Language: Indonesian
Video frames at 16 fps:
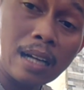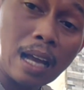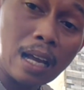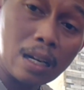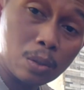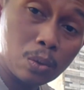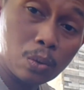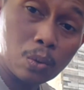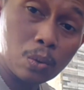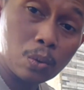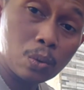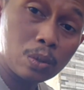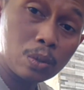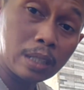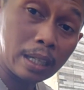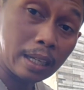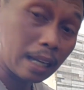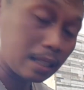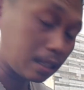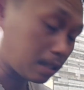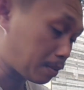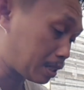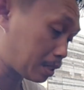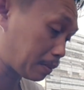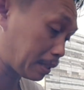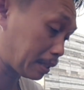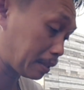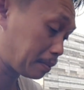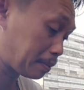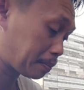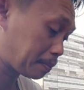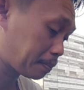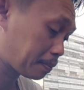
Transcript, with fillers: terlalu dekat teman-teman